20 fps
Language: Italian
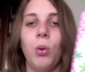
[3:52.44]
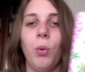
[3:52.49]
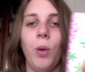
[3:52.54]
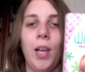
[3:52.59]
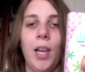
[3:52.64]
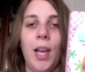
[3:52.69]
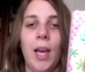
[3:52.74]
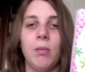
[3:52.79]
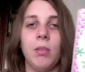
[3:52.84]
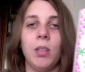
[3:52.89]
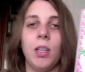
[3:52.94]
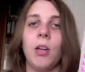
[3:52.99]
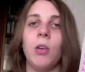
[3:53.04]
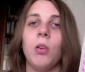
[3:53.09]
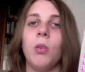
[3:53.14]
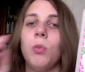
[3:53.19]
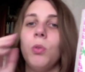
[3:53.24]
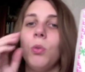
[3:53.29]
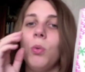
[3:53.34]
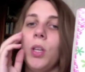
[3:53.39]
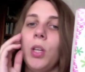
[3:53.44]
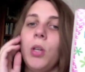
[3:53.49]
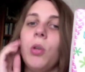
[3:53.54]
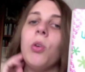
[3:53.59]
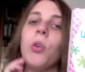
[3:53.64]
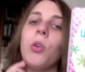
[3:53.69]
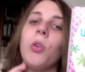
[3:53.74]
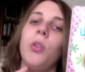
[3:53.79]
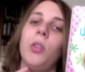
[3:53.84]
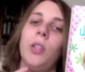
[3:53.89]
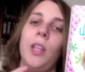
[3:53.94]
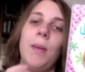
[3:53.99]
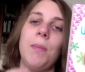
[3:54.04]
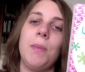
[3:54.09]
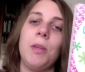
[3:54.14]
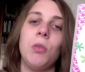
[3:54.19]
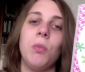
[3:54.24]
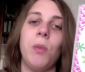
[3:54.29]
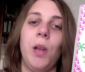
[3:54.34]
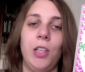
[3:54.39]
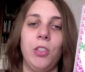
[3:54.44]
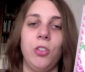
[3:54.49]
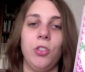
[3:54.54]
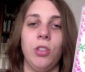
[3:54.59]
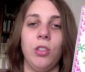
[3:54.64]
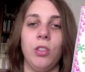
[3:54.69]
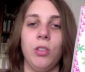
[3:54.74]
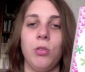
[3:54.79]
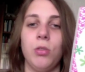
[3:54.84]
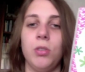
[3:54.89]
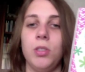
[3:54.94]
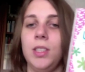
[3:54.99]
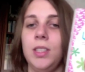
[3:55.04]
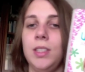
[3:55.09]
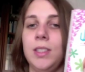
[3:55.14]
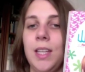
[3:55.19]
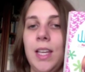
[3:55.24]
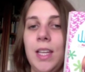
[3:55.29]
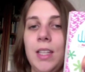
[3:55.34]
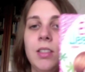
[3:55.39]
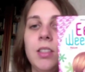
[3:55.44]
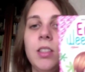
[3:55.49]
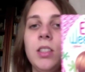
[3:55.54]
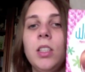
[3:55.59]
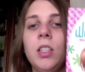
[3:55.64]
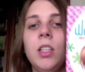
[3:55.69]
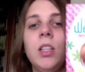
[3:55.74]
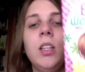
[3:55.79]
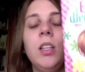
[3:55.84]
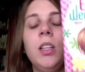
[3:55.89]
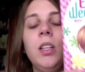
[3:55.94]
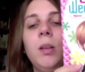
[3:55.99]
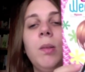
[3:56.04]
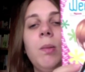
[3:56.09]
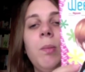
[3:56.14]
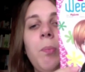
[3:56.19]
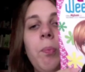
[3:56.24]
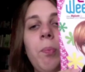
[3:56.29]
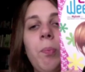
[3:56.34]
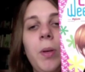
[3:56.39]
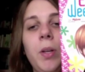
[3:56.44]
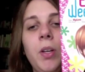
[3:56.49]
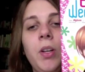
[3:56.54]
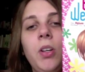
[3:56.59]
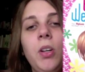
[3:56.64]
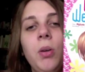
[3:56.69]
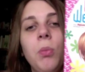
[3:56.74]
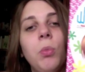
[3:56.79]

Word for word: di lui e lei, perché comunque ricorrono temi come l'accettazione di sé, però